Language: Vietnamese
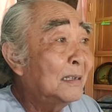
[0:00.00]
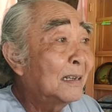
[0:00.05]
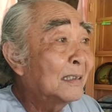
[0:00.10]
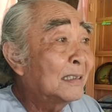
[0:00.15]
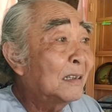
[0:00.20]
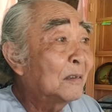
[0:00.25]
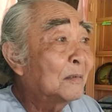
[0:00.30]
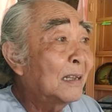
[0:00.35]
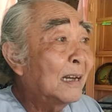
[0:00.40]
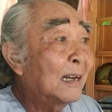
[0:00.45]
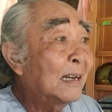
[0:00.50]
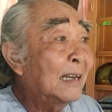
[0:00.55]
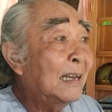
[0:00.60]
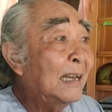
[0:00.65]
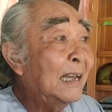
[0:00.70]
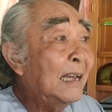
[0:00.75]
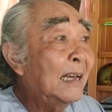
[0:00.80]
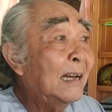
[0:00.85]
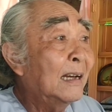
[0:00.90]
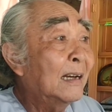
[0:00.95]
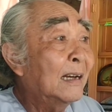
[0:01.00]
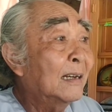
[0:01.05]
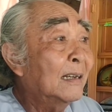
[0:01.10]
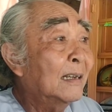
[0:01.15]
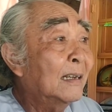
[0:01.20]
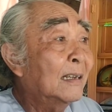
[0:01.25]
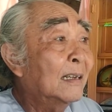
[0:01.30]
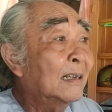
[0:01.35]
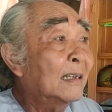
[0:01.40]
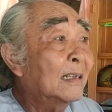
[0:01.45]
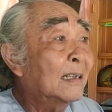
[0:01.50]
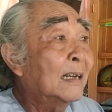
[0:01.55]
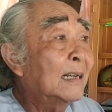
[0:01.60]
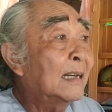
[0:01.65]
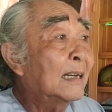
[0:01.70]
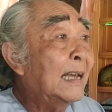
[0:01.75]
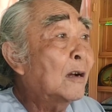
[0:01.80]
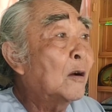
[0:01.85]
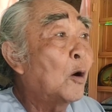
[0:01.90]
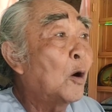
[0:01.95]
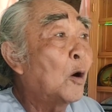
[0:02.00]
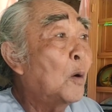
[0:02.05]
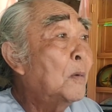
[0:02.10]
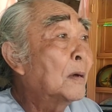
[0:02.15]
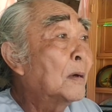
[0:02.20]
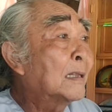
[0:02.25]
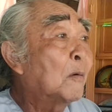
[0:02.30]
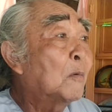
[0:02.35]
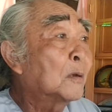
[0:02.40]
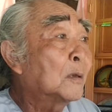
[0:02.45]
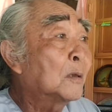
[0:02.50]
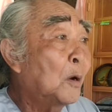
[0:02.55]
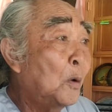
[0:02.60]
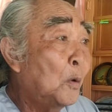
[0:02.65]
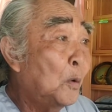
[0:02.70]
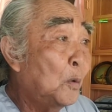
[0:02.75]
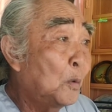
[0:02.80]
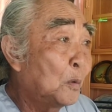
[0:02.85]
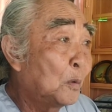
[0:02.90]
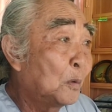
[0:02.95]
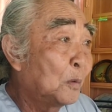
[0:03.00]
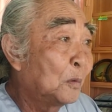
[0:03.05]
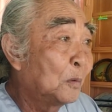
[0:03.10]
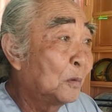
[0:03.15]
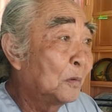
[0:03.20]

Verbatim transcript: ơi giờ xong ta nghe cái nghe khổ mà ta không có tu